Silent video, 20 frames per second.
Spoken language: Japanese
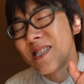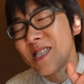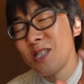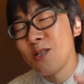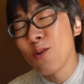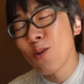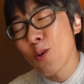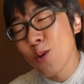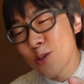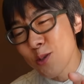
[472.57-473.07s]

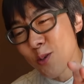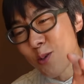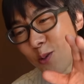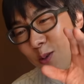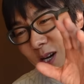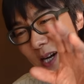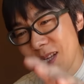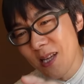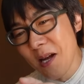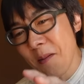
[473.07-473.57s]
塩コショウ
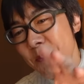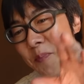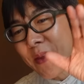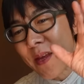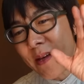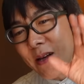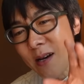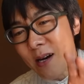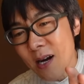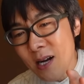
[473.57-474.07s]
とかで
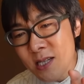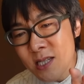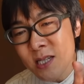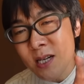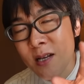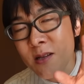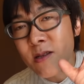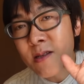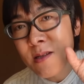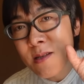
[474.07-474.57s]
味
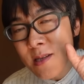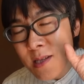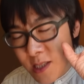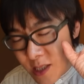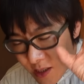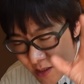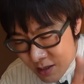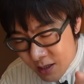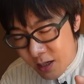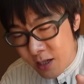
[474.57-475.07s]
が
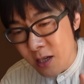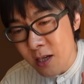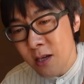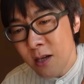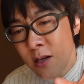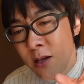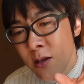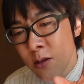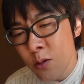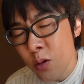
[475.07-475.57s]
しっかり
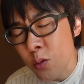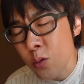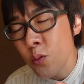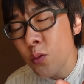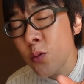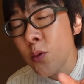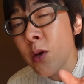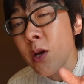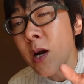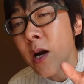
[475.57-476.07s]

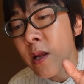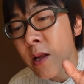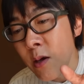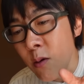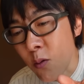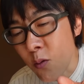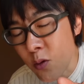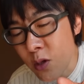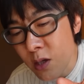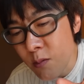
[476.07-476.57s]
整えられ
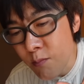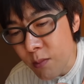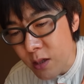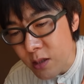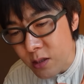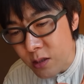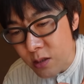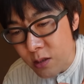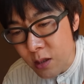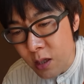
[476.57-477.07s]
ており
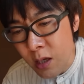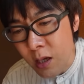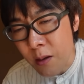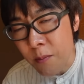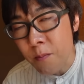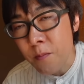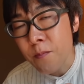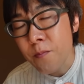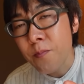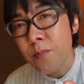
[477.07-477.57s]
まし
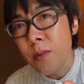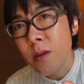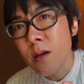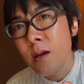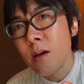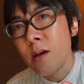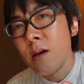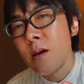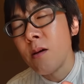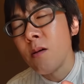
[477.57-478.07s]
て、
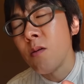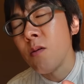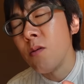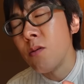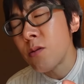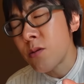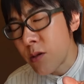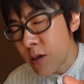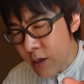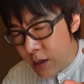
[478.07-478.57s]

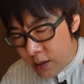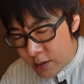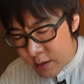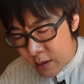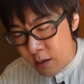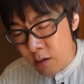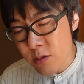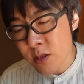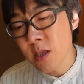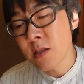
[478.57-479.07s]
本当に店員
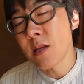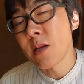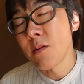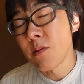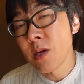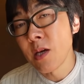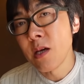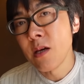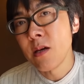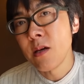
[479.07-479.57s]
さんがおっしゃってた
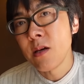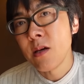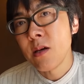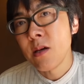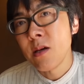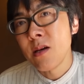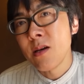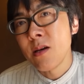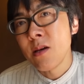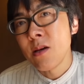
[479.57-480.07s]
ように
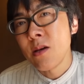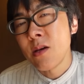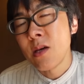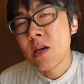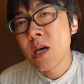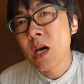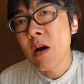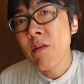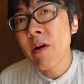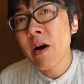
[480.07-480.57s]

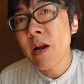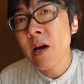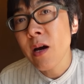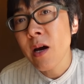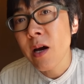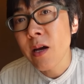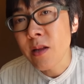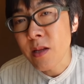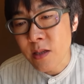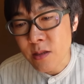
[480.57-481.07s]
柔ら
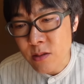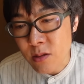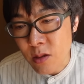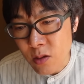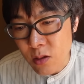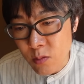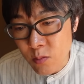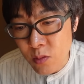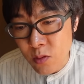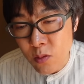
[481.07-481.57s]
かいんです
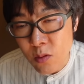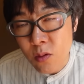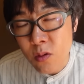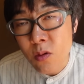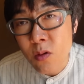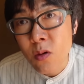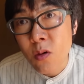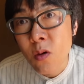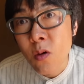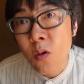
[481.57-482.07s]
けども、
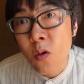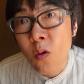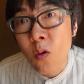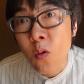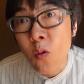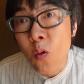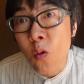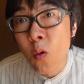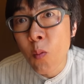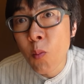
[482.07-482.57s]

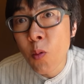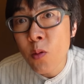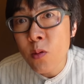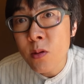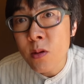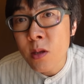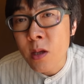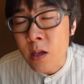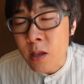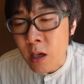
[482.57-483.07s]
思っ
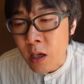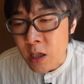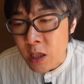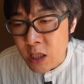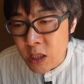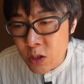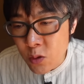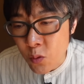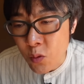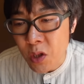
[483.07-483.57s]
てた
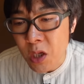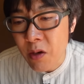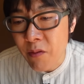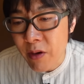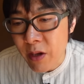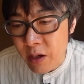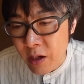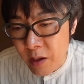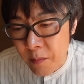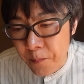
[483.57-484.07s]
以上に
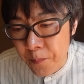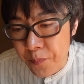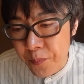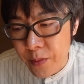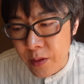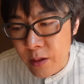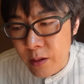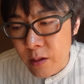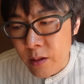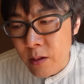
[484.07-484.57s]
柔らかいっ
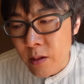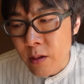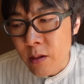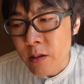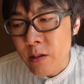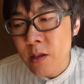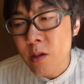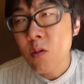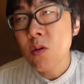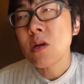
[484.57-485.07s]

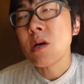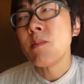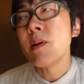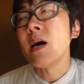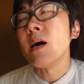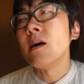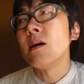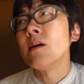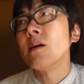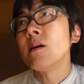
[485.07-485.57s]
てことは、まあ